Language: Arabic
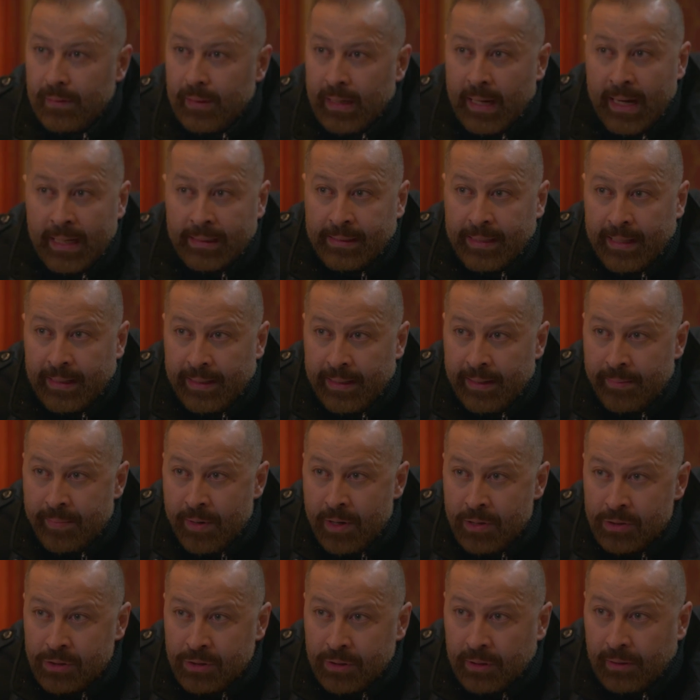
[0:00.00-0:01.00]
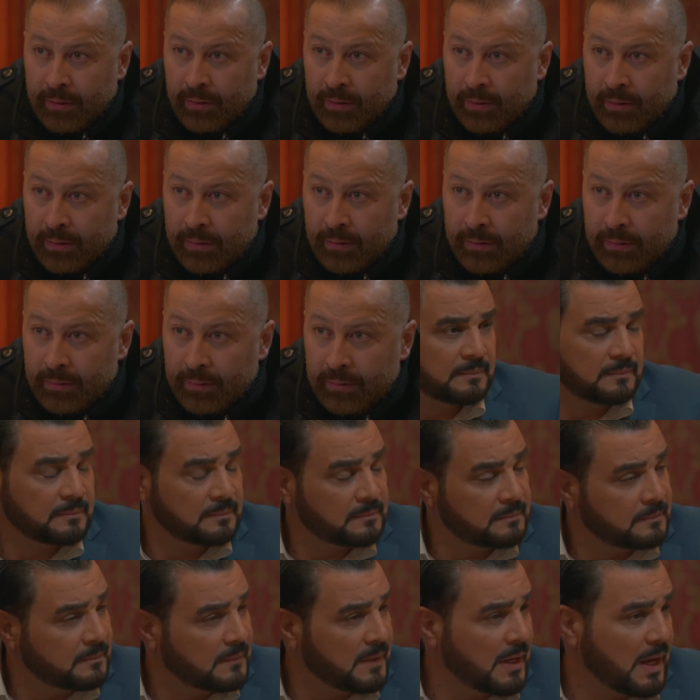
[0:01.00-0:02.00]
قعد على إيه بقى إن شاء الله
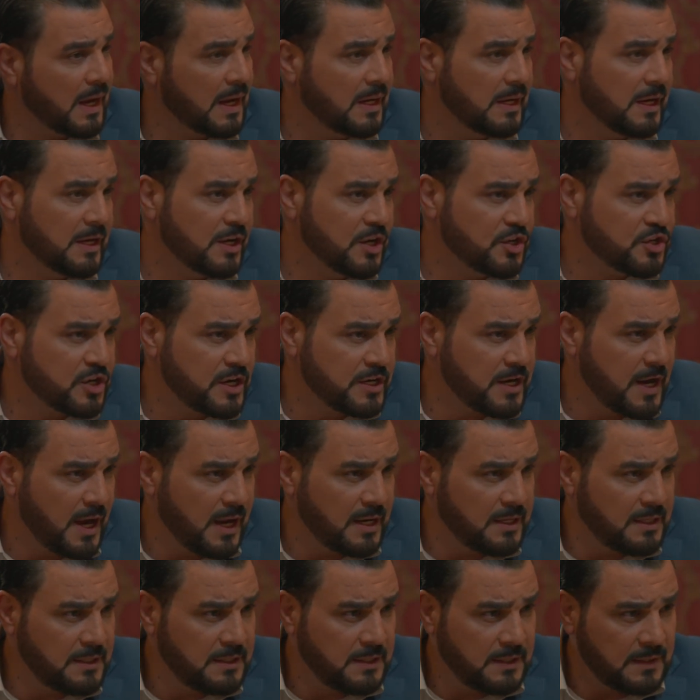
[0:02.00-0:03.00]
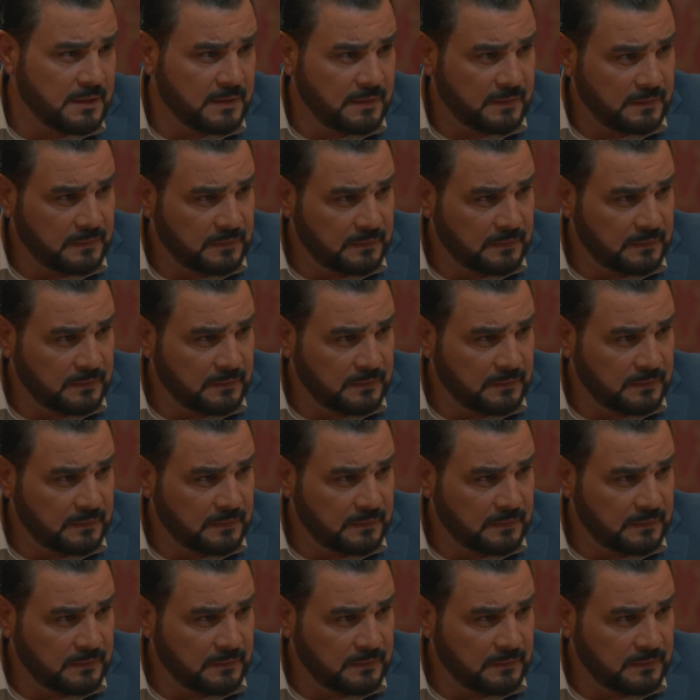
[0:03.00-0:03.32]
قال لي أنا جاي عليه